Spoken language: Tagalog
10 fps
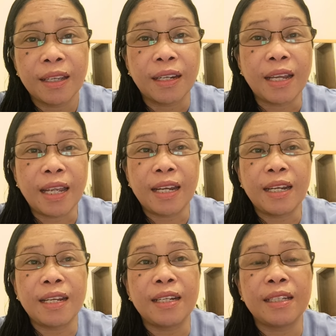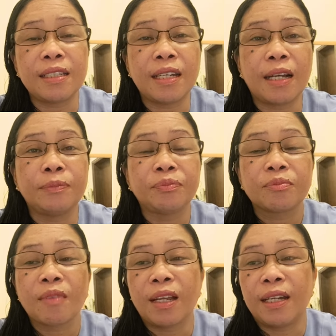Dahil hindi siya,
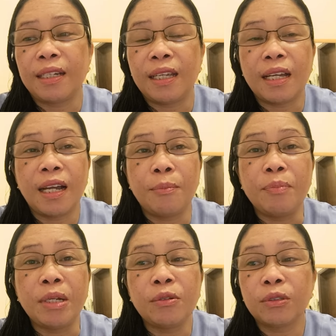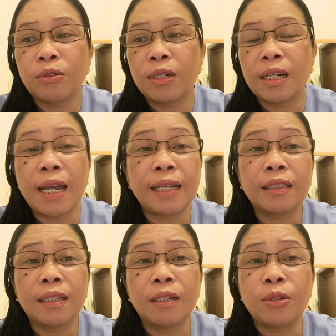uh, hindi ka binoto ng
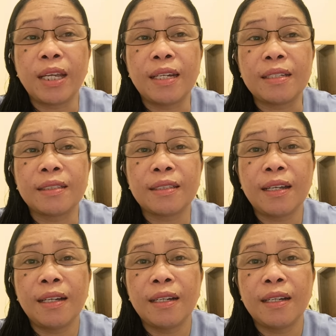lahat ng loyalista